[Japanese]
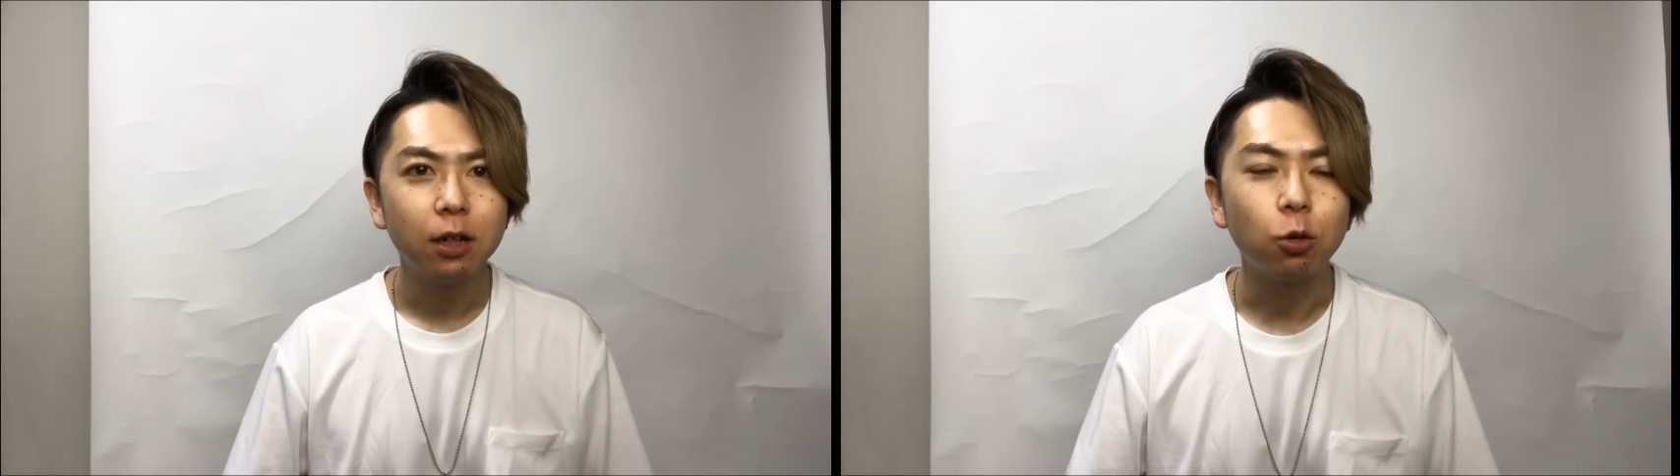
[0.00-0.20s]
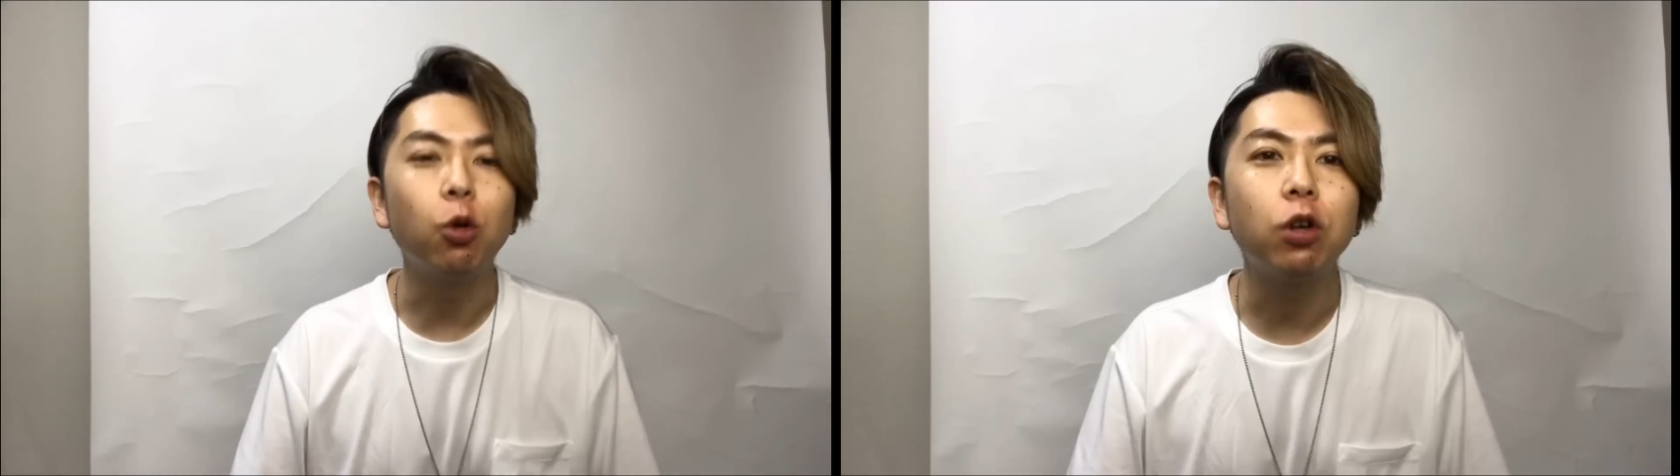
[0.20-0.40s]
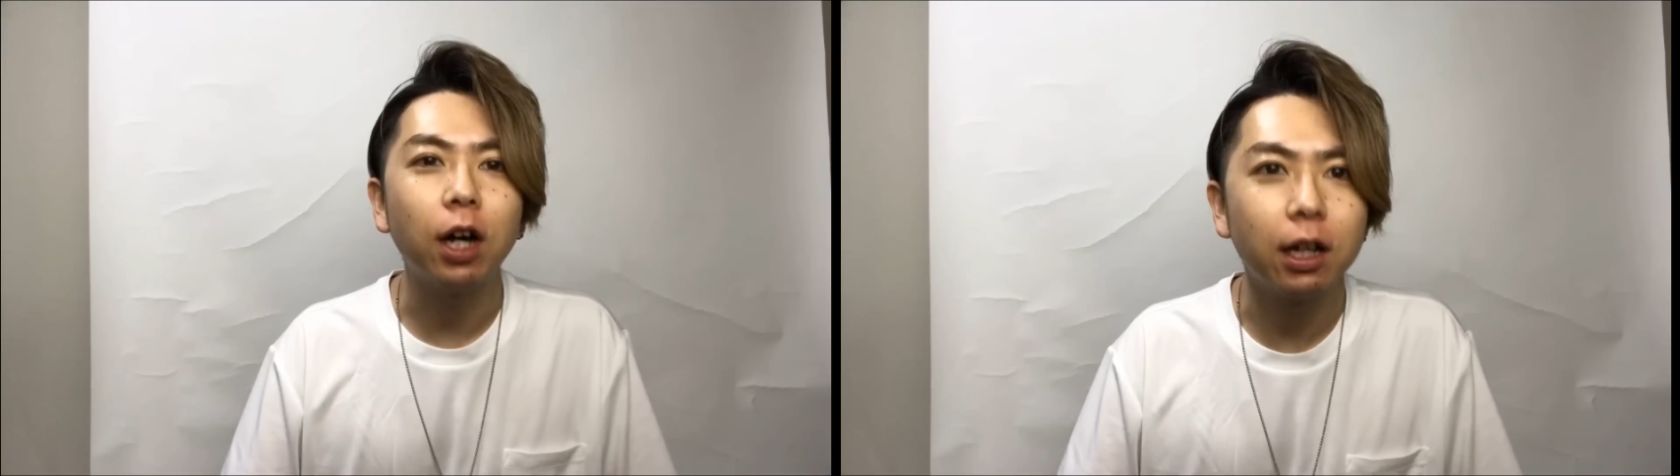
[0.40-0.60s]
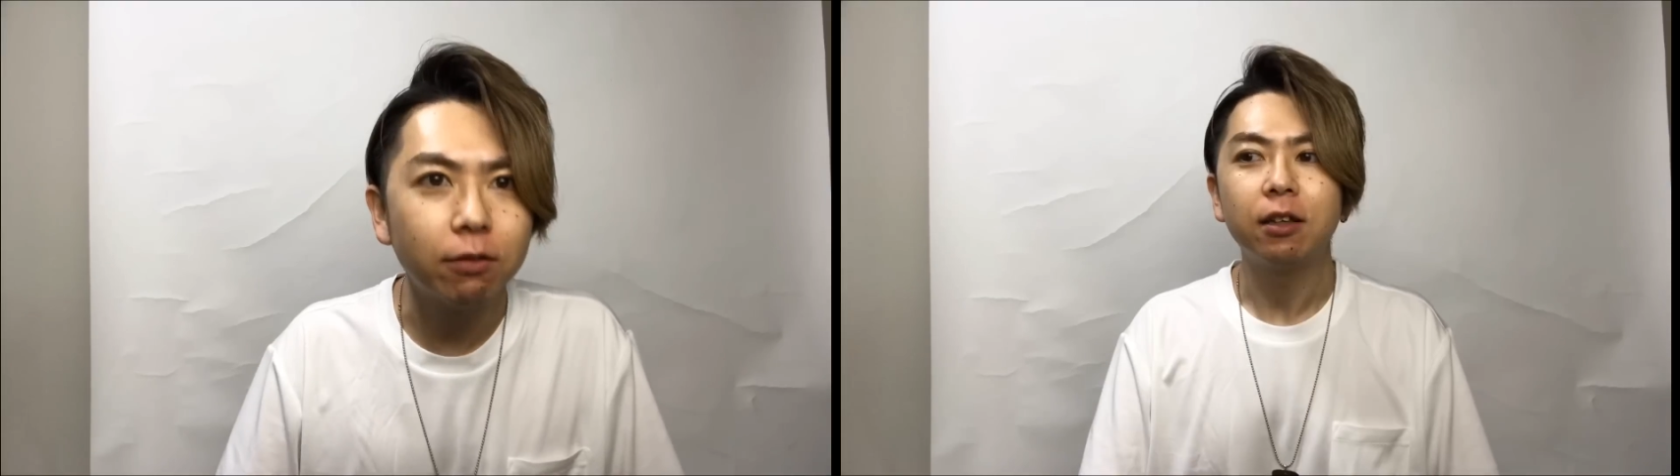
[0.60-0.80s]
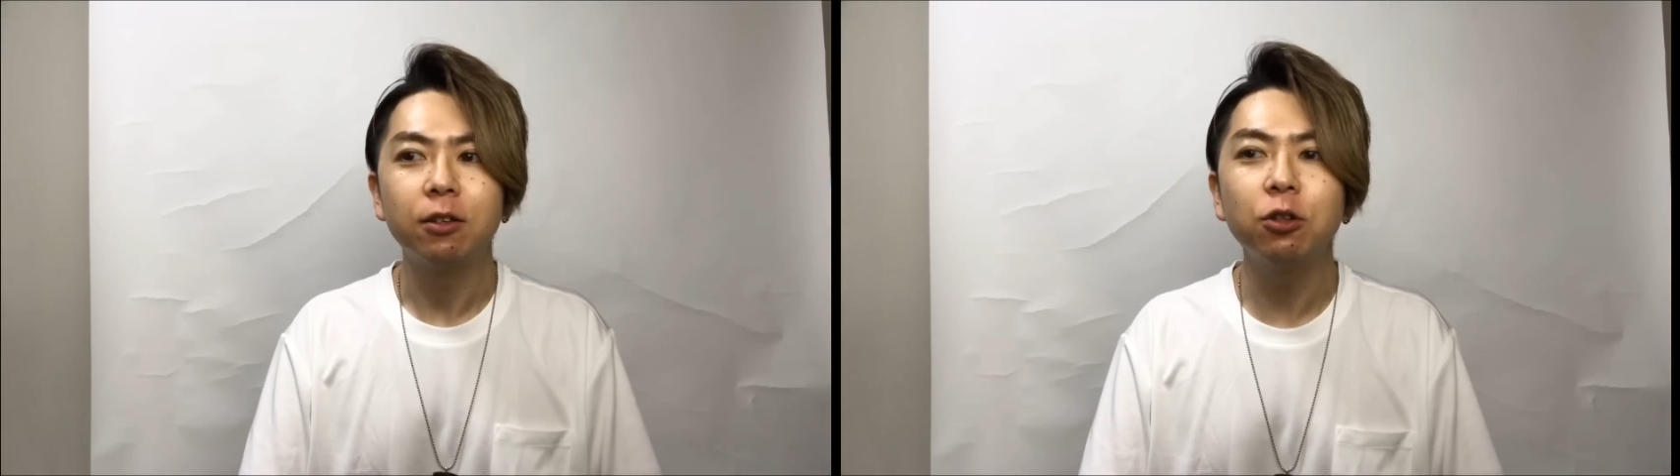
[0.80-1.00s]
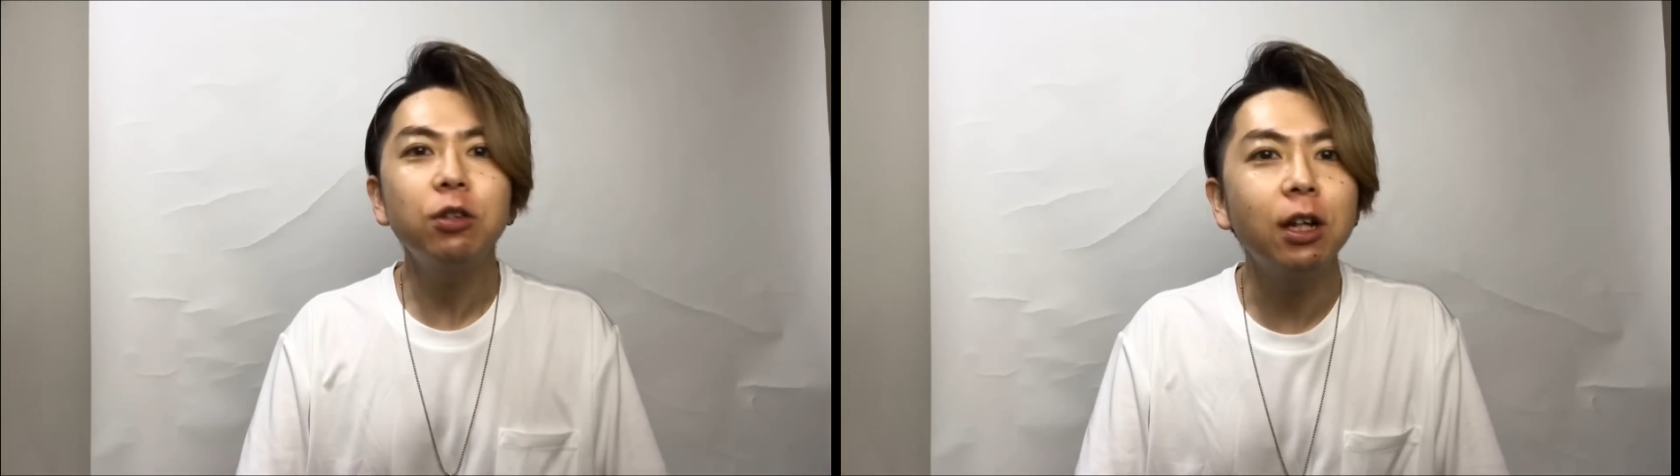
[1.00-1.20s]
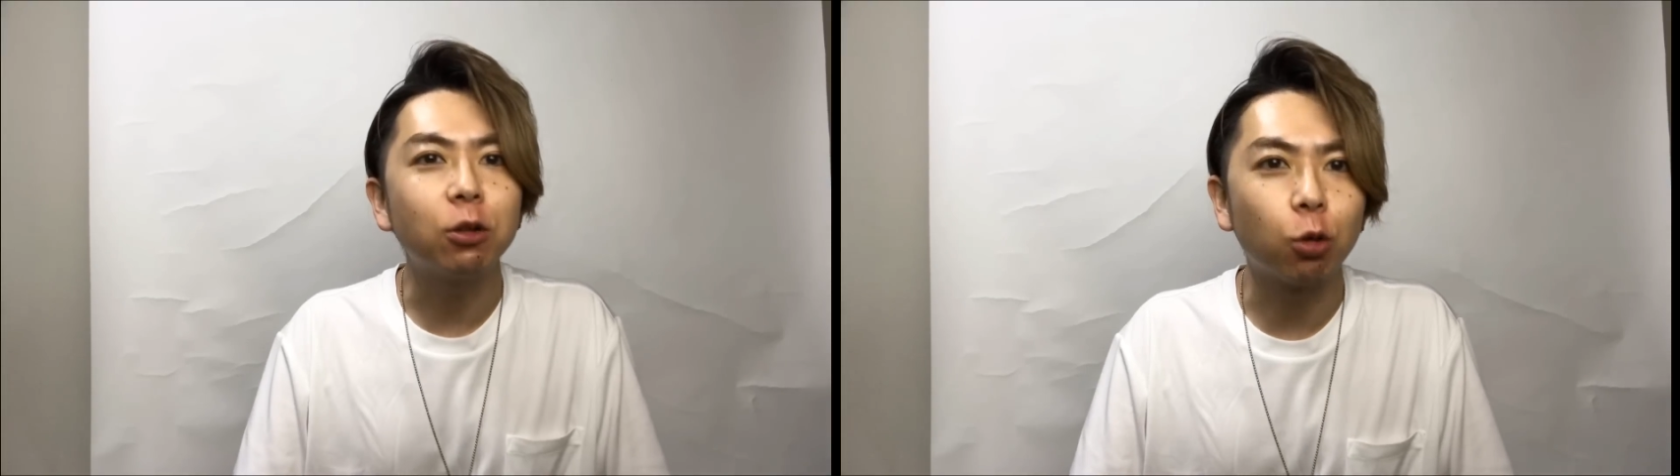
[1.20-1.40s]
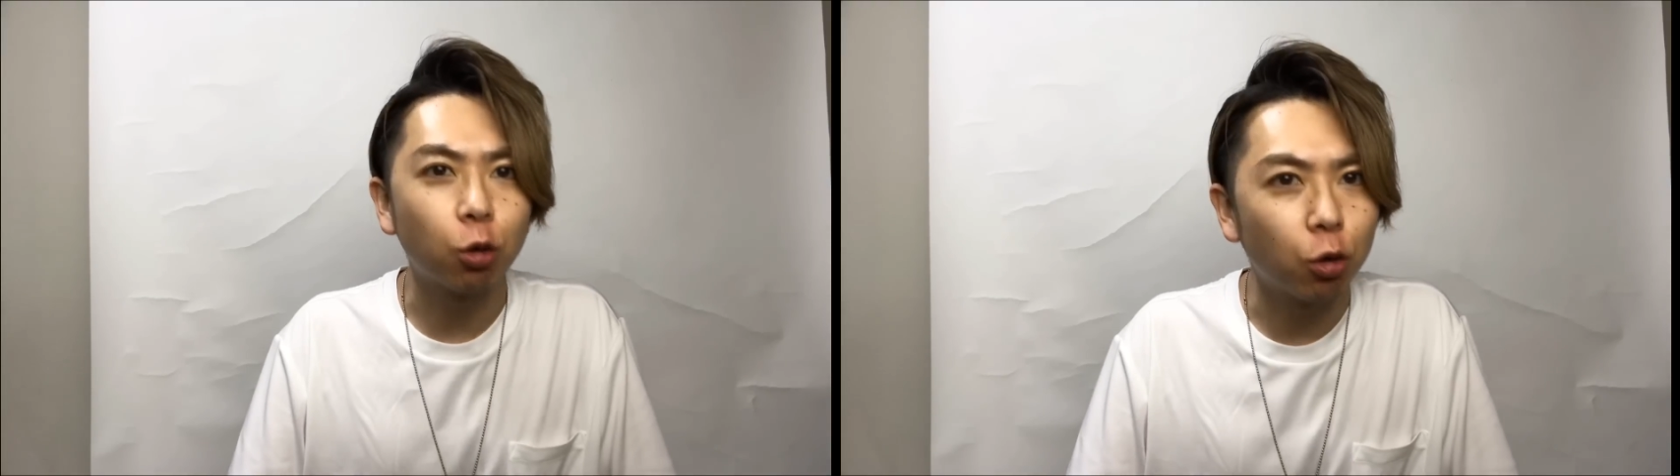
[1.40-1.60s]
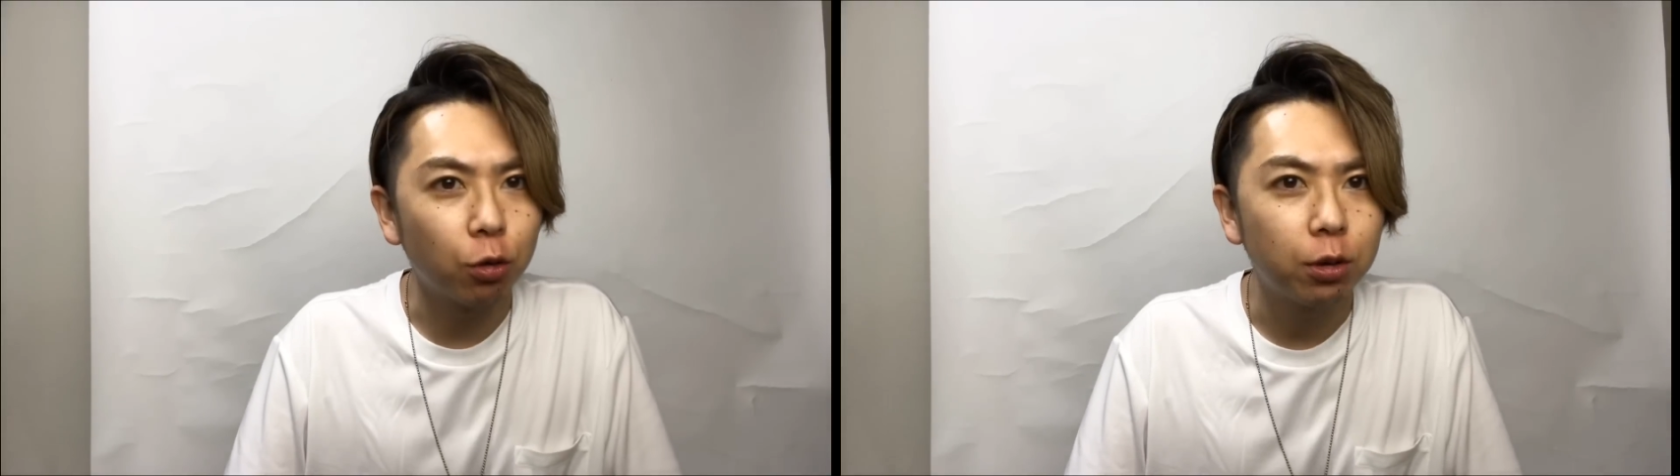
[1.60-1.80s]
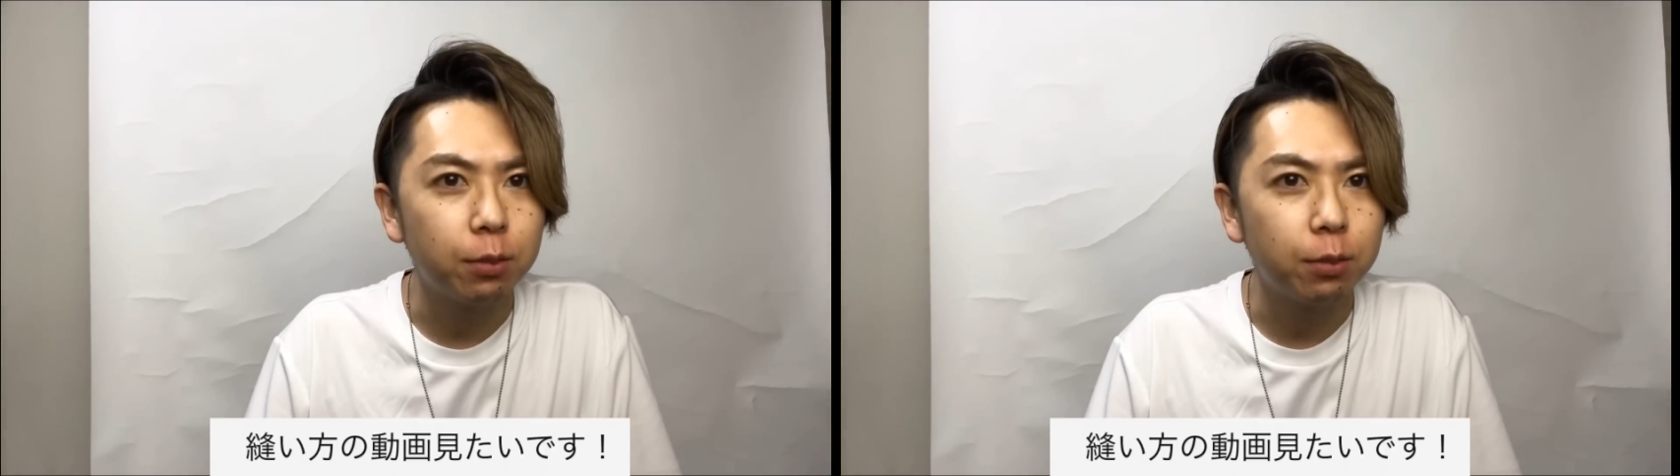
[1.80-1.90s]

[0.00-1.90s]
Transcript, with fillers: 今回は縫ってるところを